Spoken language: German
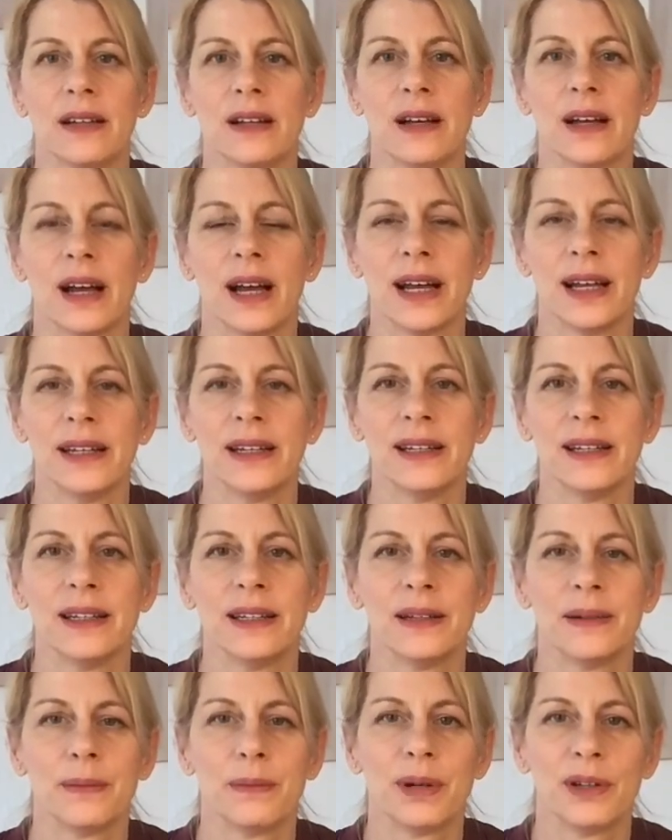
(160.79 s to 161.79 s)
eine
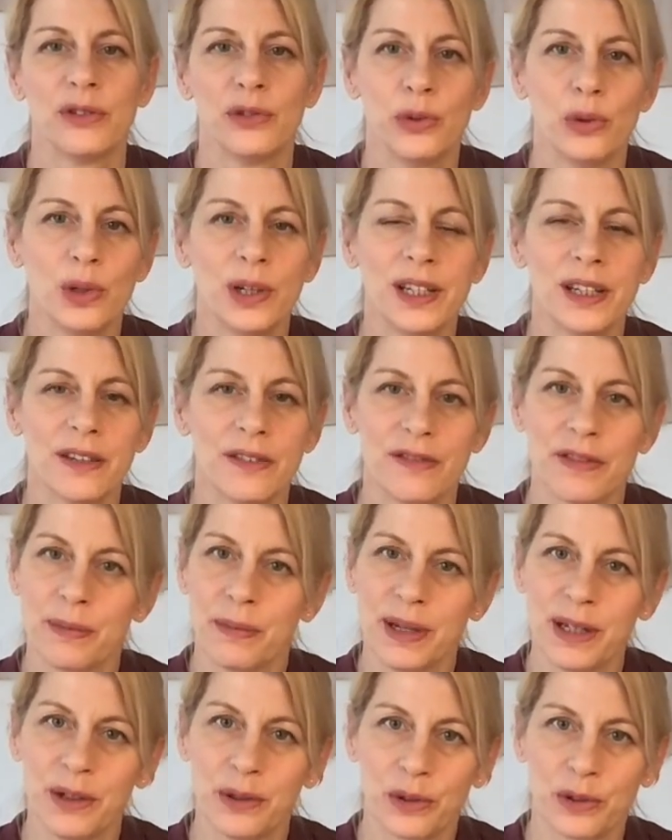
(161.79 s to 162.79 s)
persönliche
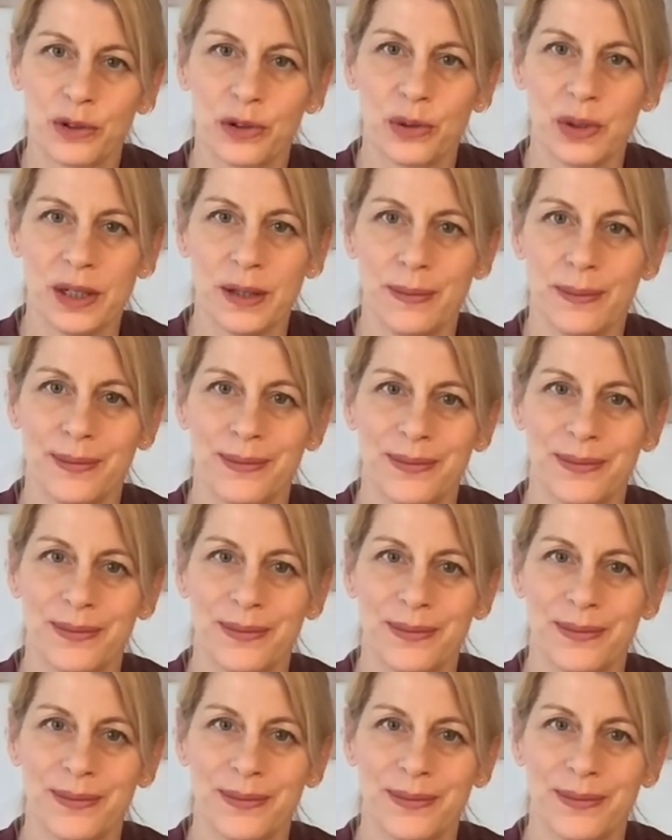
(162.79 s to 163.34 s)
Verbindung zu ihm.